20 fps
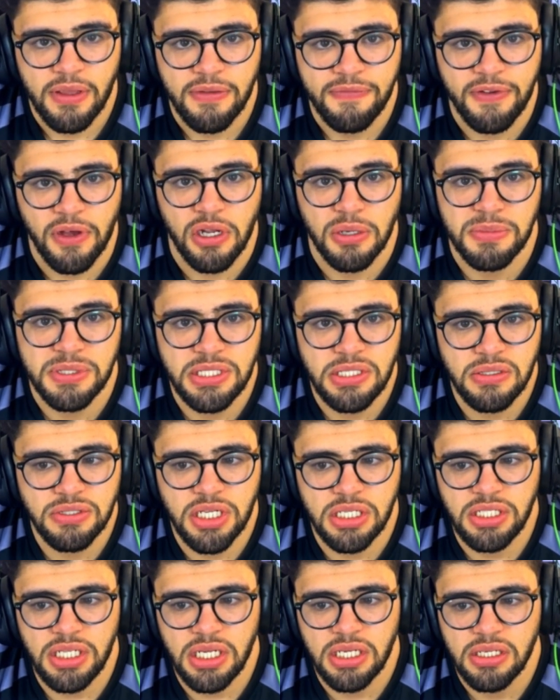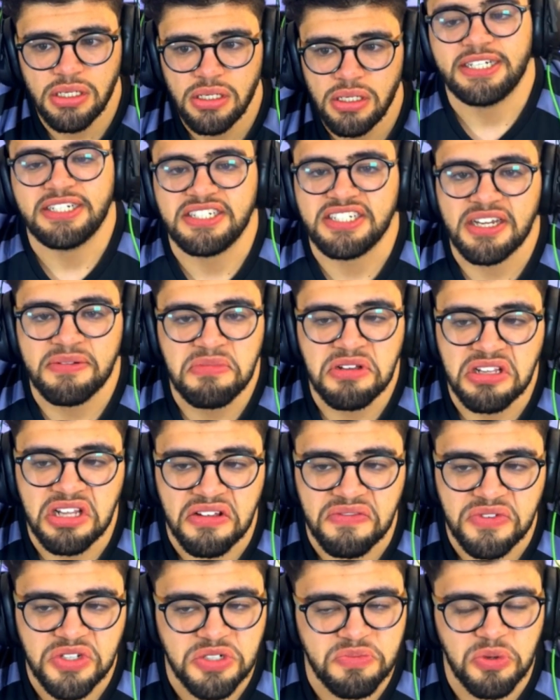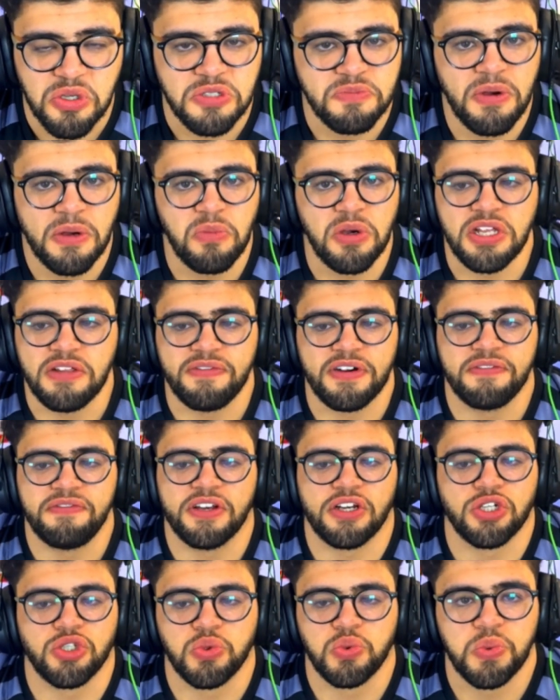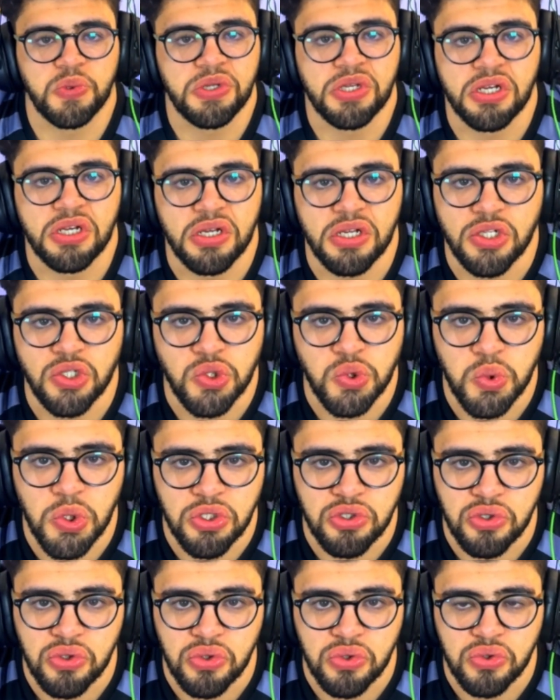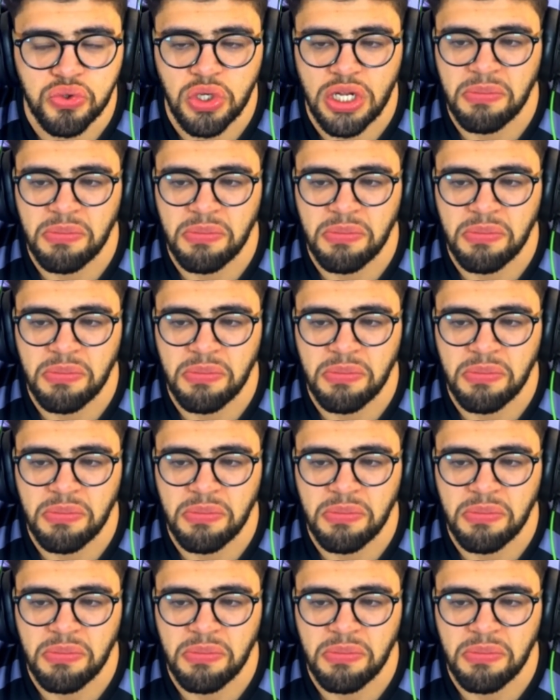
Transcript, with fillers: Ferland midi en charnière Jamais de la vie, je pense pas, moi, il va faire jouer un, joueur de,